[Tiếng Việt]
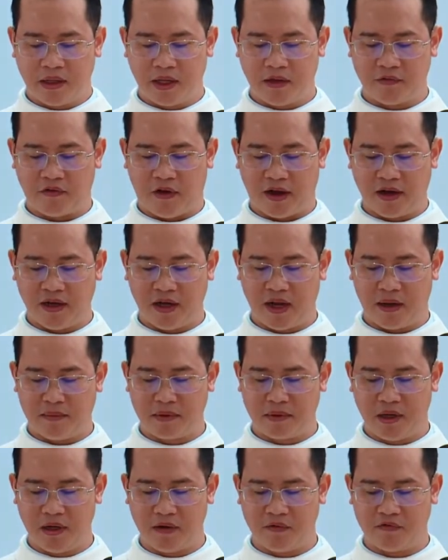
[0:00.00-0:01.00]
thì phải
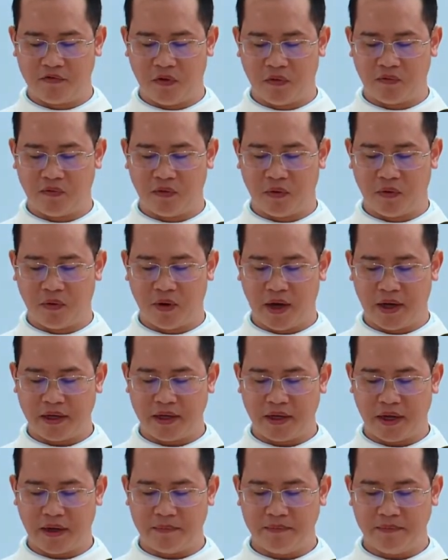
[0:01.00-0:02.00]
làm người phục vụ
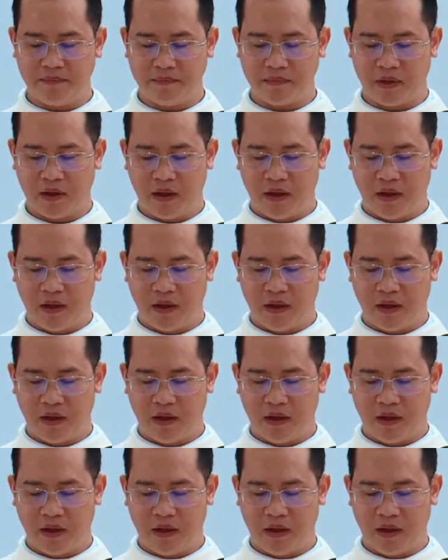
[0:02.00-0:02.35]
anh em,